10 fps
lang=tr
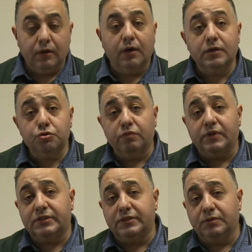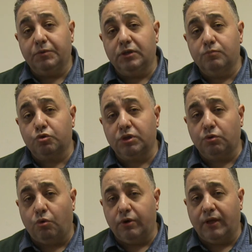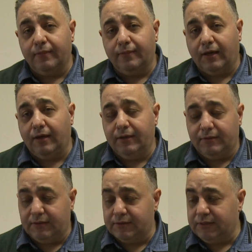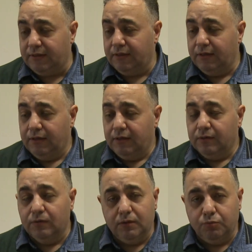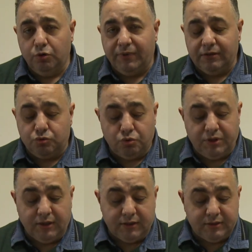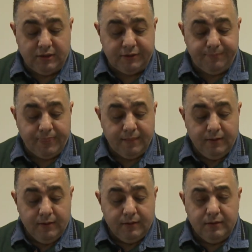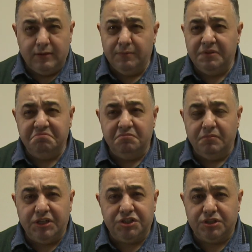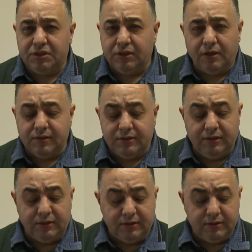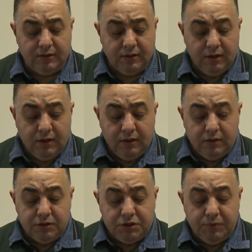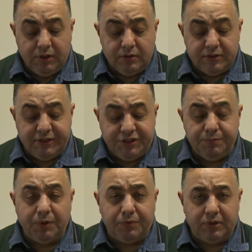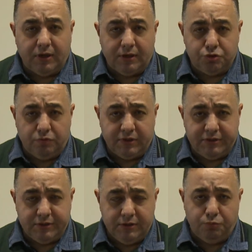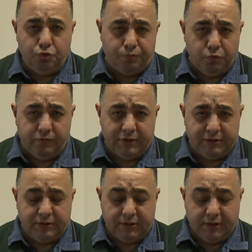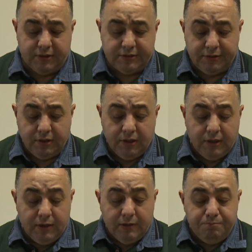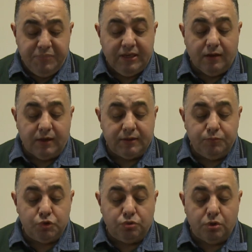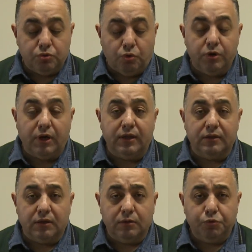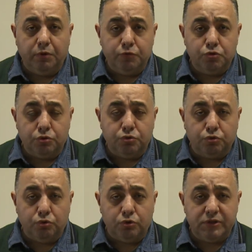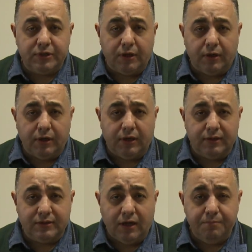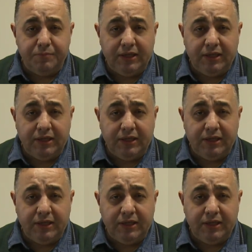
Gazi Üniversitesi bakın buradaki oran daha enteresan. Ee, bunu ben de çok iyi hatırlarım. 2005 ya da 6 yılıydı. Şimdi seçim yapıldı Gazi Üniversitesi'nde. Büyük bir üniversitedir Gazi. 1064 oy aldı. Profesör Doktor Rıza Ayhan tam